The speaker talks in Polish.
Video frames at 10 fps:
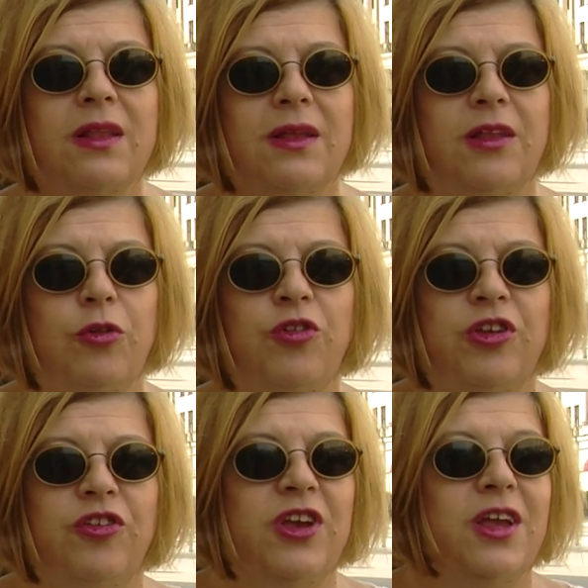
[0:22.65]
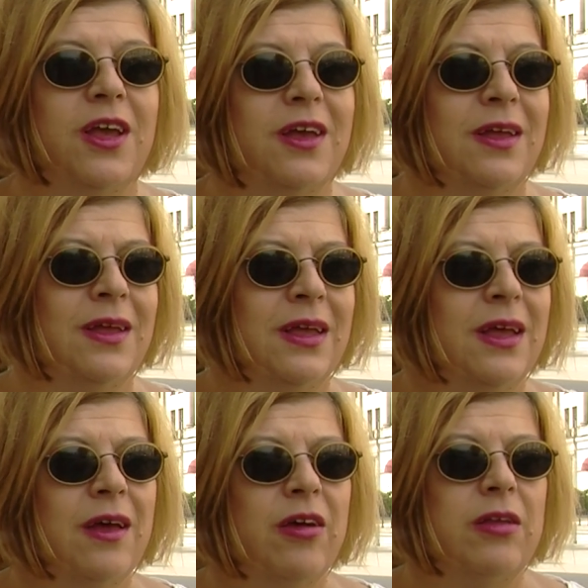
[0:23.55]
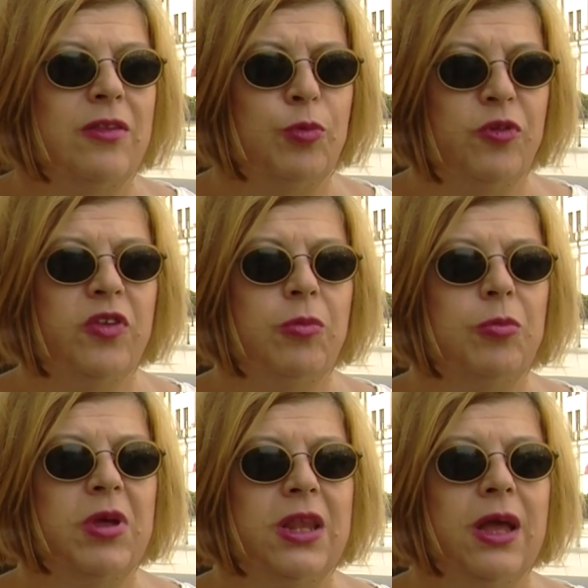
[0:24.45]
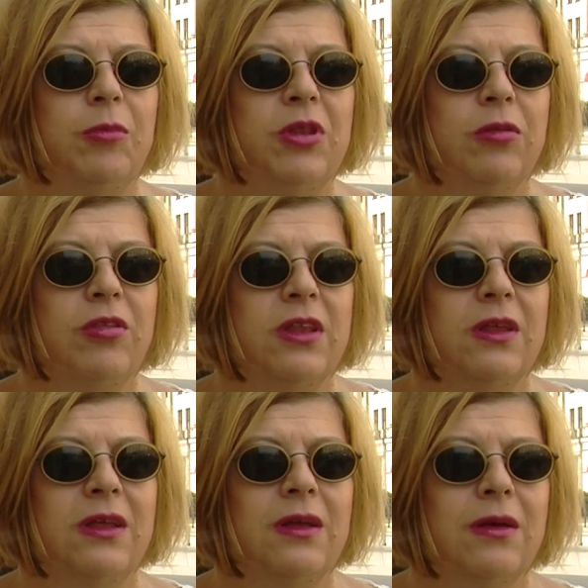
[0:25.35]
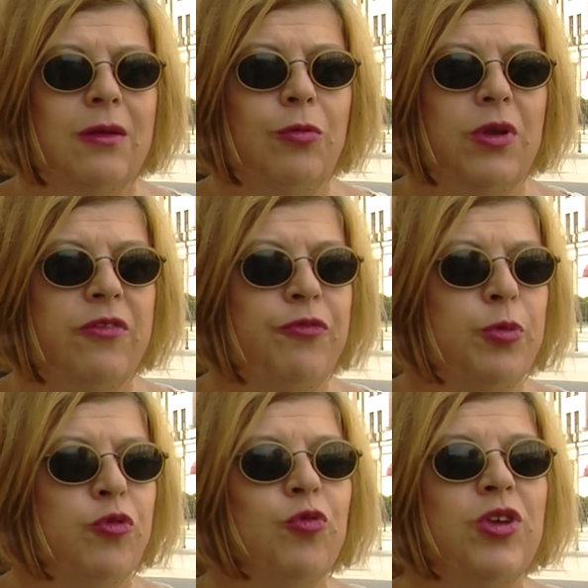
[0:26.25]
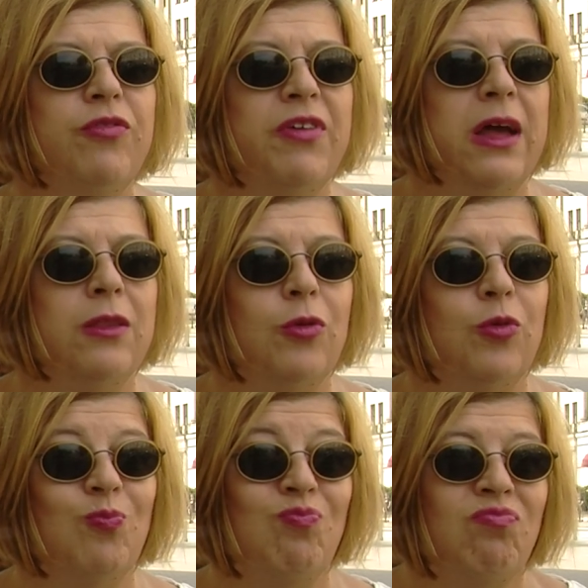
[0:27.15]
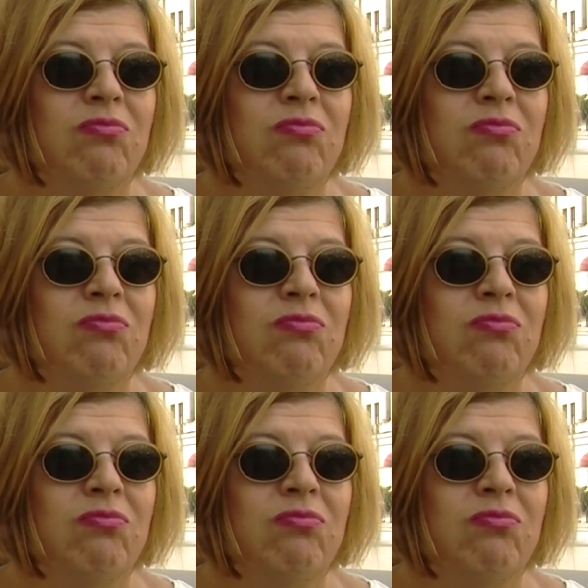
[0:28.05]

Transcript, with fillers: I co się dzieje e, z polskimi mediami, e, które w poszukiwaniu